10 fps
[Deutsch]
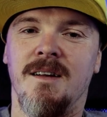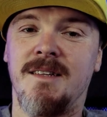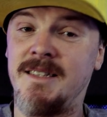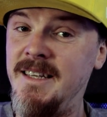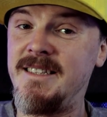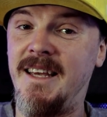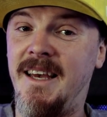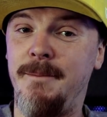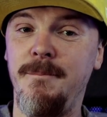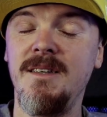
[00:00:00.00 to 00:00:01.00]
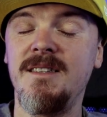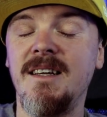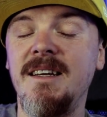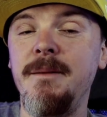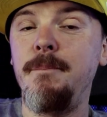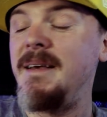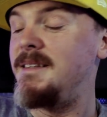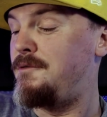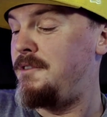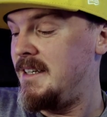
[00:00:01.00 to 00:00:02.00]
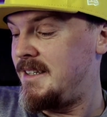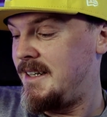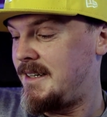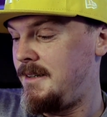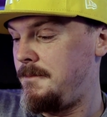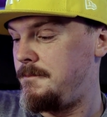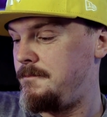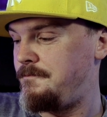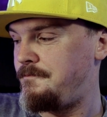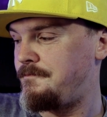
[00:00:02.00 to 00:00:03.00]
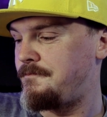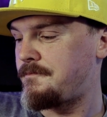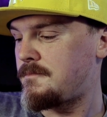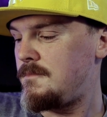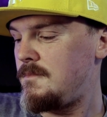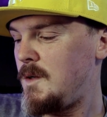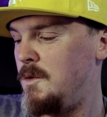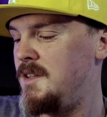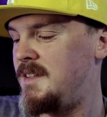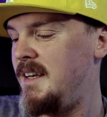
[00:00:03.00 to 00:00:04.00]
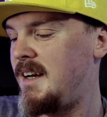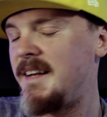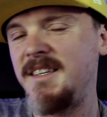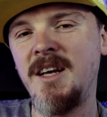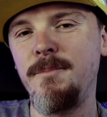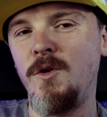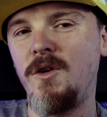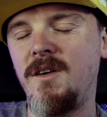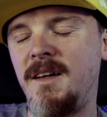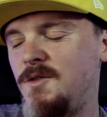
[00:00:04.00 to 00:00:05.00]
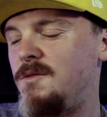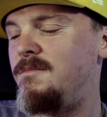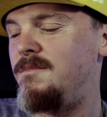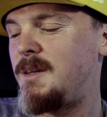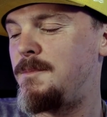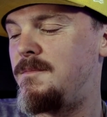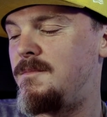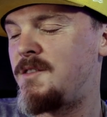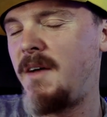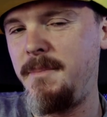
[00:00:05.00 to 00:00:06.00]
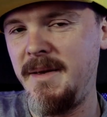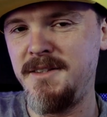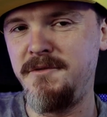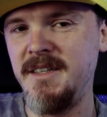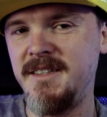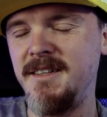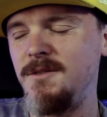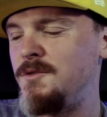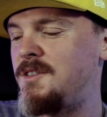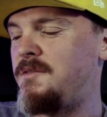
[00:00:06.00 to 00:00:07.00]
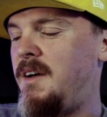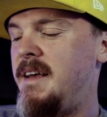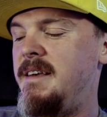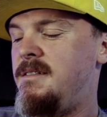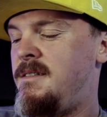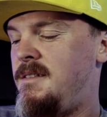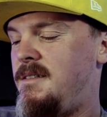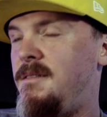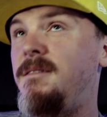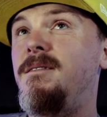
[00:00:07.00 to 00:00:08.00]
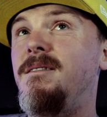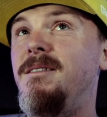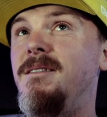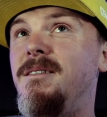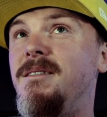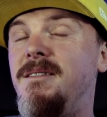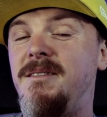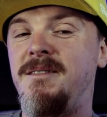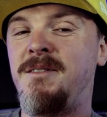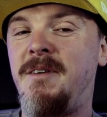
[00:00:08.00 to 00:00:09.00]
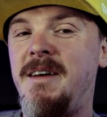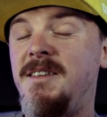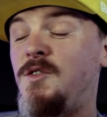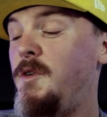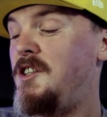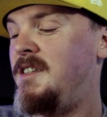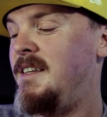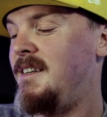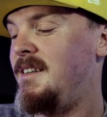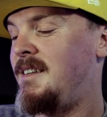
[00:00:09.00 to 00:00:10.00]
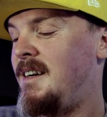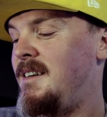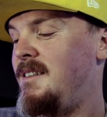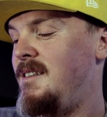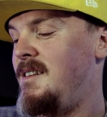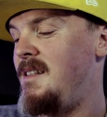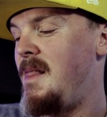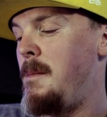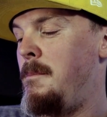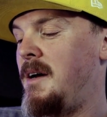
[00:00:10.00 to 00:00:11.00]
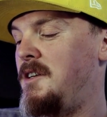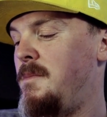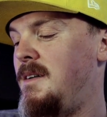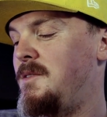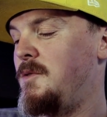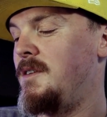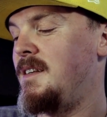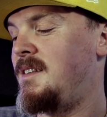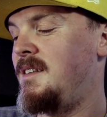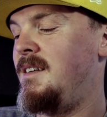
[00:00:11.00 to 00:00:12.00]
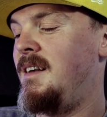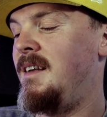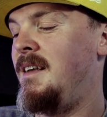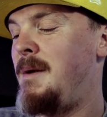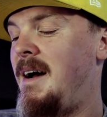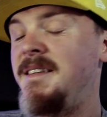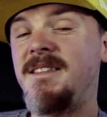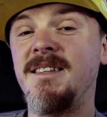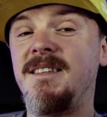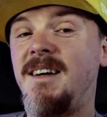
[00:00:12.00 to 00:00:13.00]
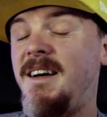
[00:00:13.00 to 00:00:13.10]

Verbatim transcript: Das nächste Game ist ein PS4-Titel, und ich sehe gerade, ich habe noch, also ich habe zwei PS4-Titel und zwei, äh, zwei Switch-Titel. Da mache ich mal so, dass immer eins nach der